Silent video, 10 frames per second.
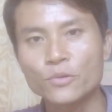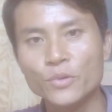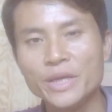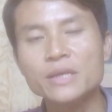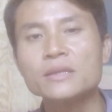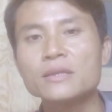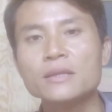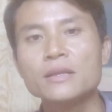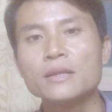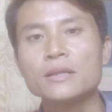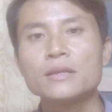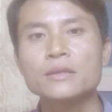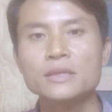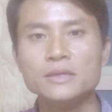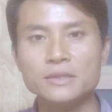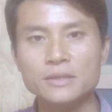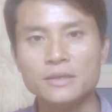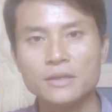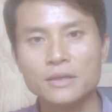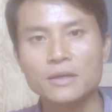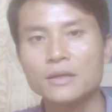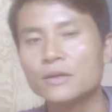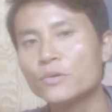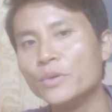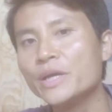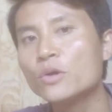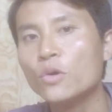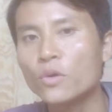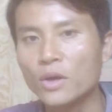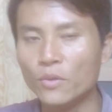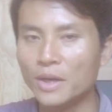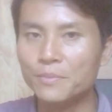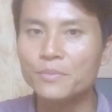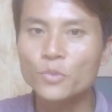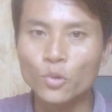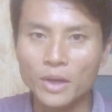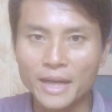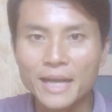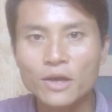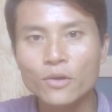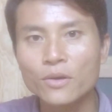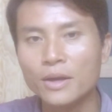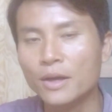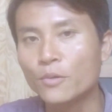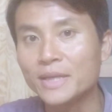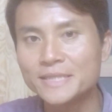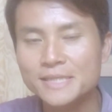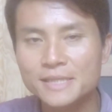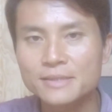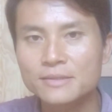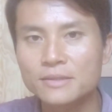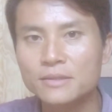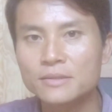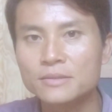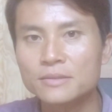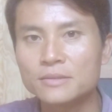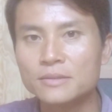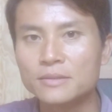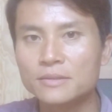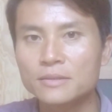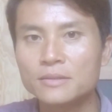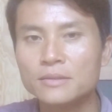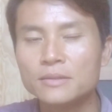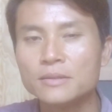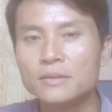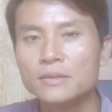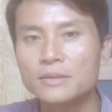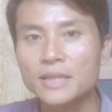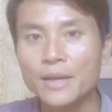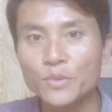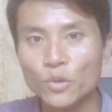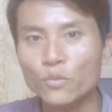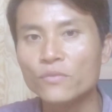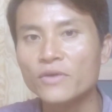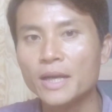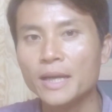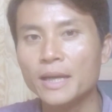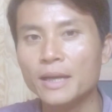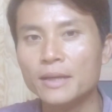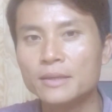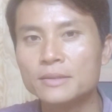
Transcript: quý tử, quý cô cầu ấm của các quan chức ừ. tham nhũng và